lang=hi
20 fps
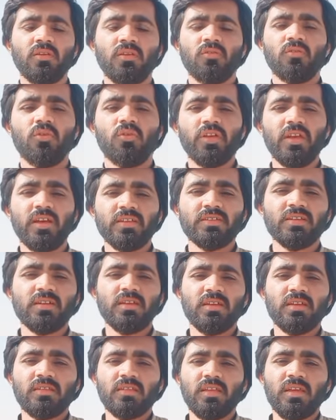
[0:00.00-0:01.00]
कोई ऐसे
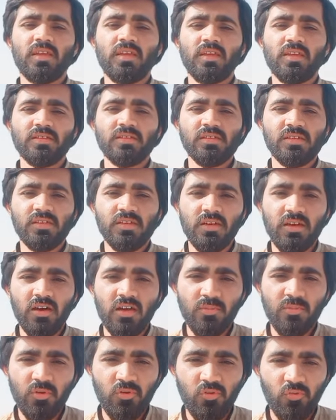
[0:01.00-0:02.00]
करता है कि किसी के
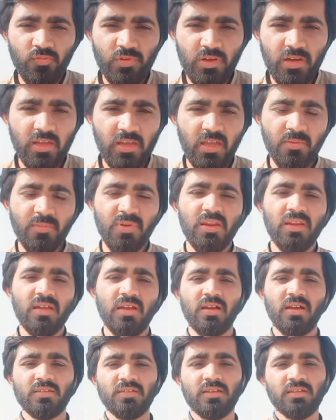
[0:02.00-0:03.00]
घर में खुफिया कैमरे
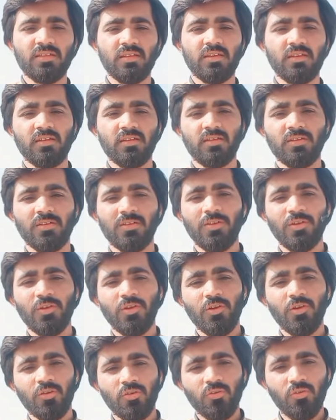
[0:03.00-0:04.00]
लगा जाता है
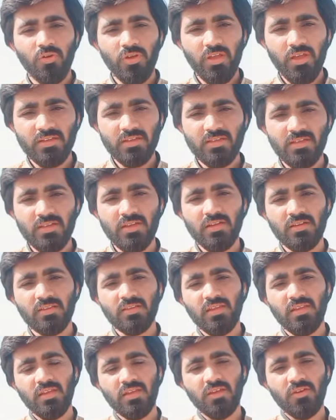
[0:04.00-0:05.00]
कोई ऐसे
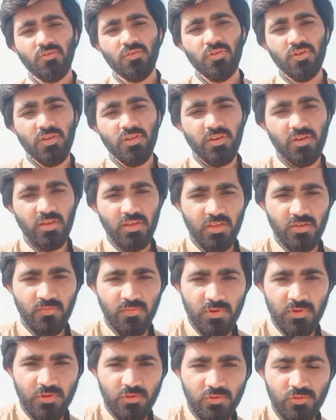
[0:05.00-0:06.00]
करता है कि कोई नंगी
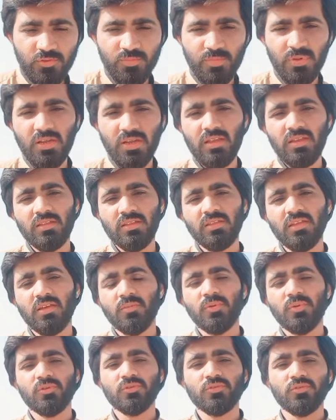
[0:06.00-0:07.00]
वीडियोस बना लेता है
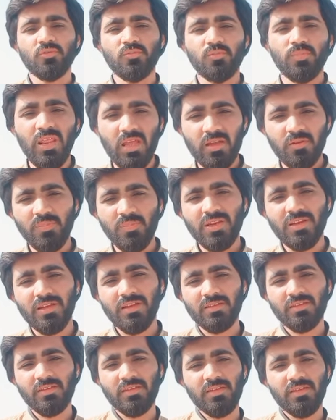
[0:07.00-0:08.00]
फिर उसको ब्लैकमेल
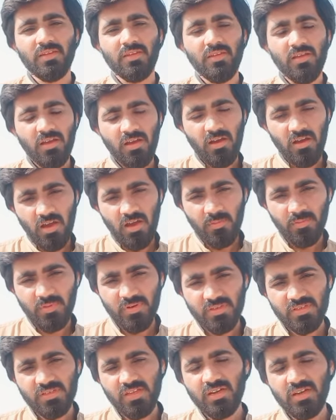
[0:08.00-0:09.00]
करते हैं अब
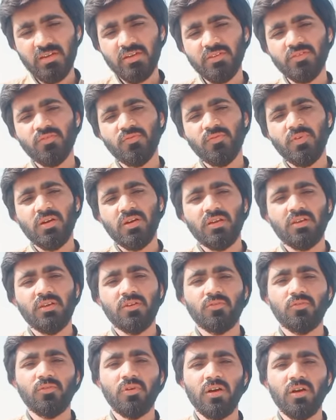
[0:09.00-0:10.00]
रिसेंटली जो वाक़
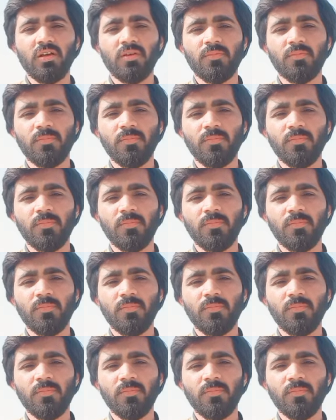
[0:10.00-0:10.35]
हुआ है